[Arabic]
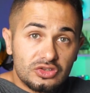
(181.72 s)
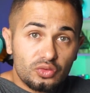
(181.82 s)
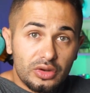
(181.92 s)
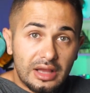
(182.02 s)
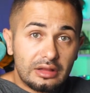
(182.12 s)

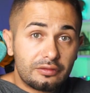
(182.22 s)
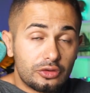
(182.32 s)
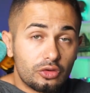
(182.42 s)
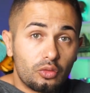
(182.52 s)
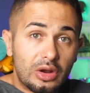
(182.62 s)
تصوير هذا
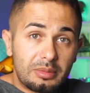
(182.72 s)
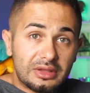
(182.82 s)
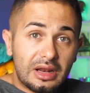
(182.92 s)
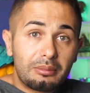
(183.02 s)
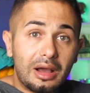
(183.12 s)
الفيديو وانا
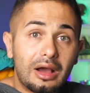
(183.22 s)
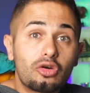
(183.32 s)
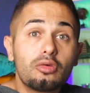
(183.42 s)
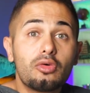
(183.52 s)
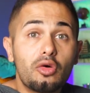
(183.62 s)
بتكلم
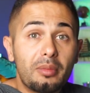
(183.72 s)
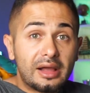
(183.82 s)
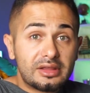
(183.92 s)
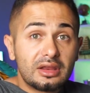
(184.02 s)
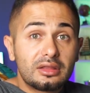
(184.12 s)
معاكم هم
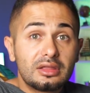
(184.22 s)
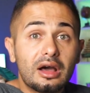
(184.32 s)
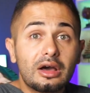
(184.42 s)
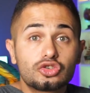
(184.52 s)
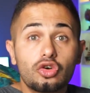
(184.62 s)
قاعدين
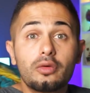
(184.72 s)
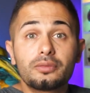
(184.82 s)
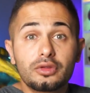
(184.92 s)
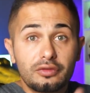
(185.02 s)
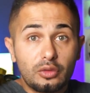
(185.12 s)
يتناقشوا
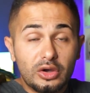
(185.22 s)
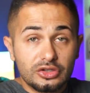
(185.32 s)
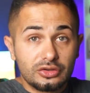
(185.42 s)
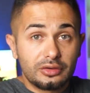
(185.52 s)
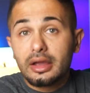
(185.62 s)
في
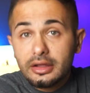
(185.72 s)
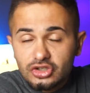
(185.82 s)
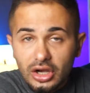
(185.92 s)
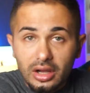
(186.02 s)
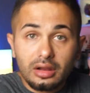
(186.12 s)
واشنطن ان
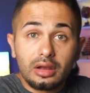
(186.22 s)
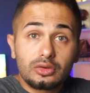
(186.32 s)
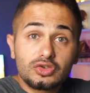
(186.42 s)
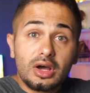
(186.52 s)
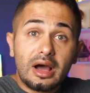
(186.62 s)
شاء الله
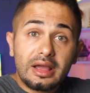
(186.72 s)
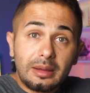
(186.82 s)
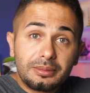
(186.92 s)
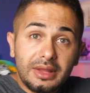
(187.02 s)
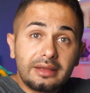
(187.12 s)
لو صار
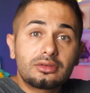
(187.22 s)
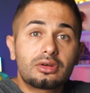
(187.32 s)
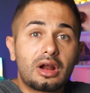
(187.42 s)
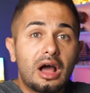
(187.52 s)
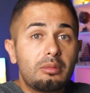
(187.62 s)
اي ابديت
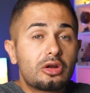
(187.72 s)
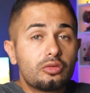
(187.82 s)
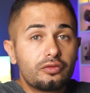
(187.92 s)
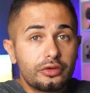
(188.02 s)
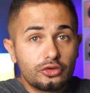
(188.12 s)
راح
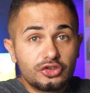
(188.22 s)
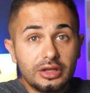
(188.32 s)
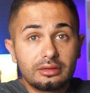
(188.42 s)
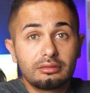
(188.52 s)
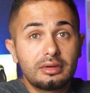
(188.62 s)
اعملكم فيديو
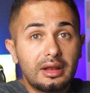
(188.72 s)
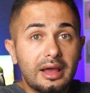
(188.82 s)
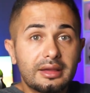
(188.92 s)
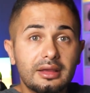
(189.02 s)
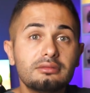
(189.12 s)
جديد
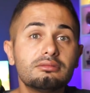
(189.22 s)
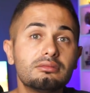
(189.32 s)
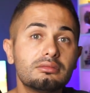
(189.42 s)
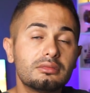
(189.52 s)
لكن